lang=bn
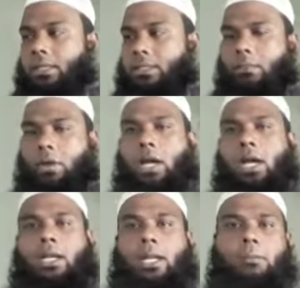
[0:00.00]
যে
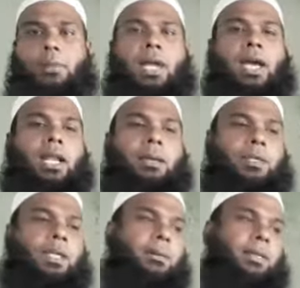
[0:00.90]
মহান রাব্বুল
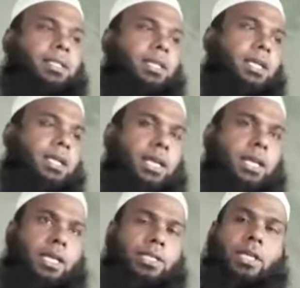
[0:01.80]
আলমিন আমাদেরকে
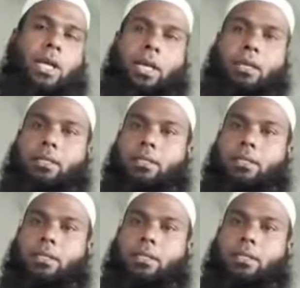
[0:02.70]
এখানে আসার